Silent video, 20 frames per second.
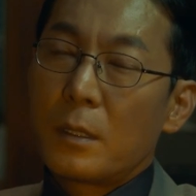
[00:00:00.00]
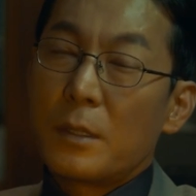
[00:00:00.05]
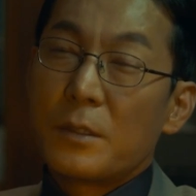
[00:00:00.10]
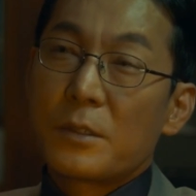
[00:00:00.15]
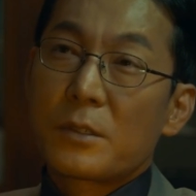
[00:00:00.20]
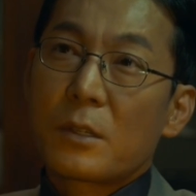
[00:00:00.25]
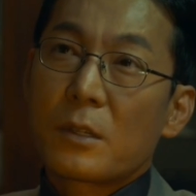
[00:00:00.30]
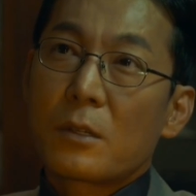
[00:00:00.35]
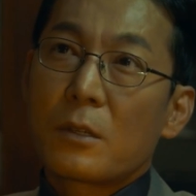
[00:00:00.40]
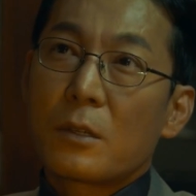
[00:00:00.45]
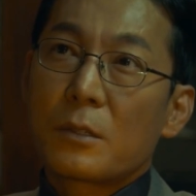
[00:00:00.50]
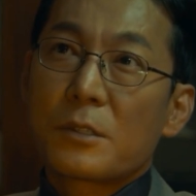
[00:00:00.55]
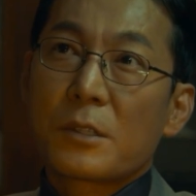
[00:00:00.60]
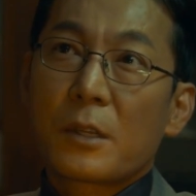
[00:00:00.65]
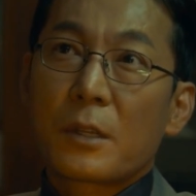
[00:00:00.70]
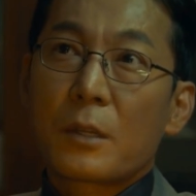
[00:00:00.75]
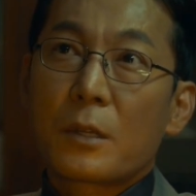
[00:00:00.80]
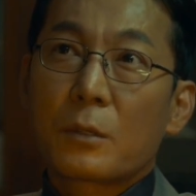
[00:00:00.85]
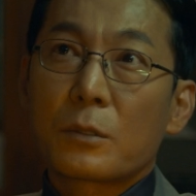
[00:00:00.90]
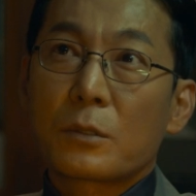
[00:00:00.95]

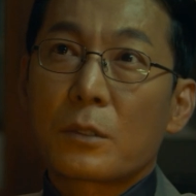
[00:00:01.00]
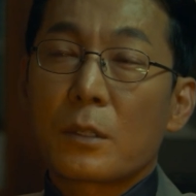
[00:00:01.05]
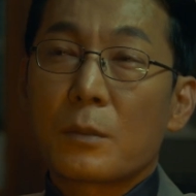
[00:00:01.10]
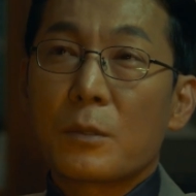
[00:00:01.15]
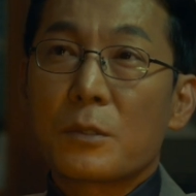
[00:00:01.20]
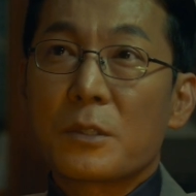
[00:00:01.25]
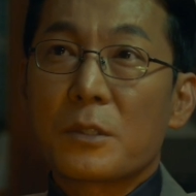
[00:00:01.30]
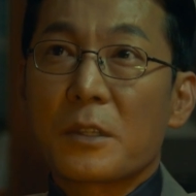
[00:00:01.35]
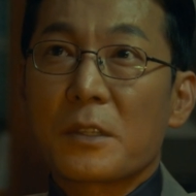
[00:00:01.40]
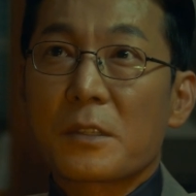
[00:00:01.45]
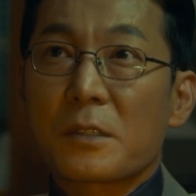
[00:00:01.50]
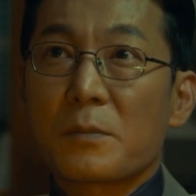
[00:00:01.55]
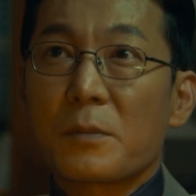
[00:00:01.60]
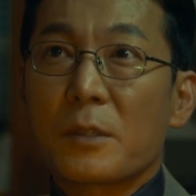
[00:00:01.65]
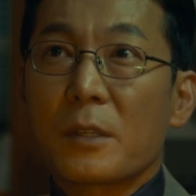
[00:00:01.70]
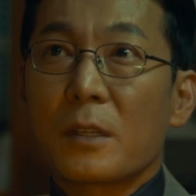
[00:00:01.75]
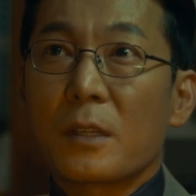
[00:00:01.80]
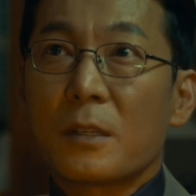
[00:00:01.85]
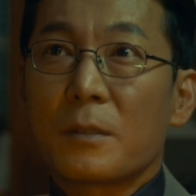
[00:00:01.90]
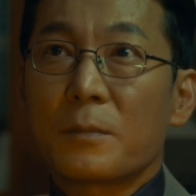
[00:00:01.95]
인성건설이라고 들어본 적
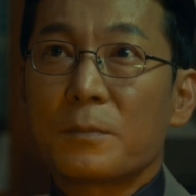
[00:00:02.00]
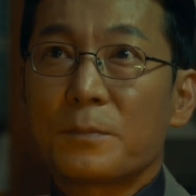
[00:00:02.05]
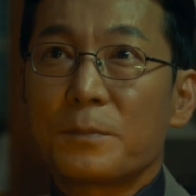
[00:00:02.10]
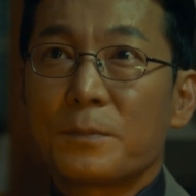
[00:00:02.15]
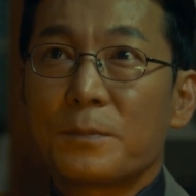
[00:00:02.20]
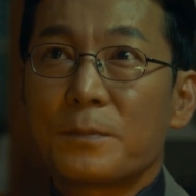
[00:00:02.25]
있습니까?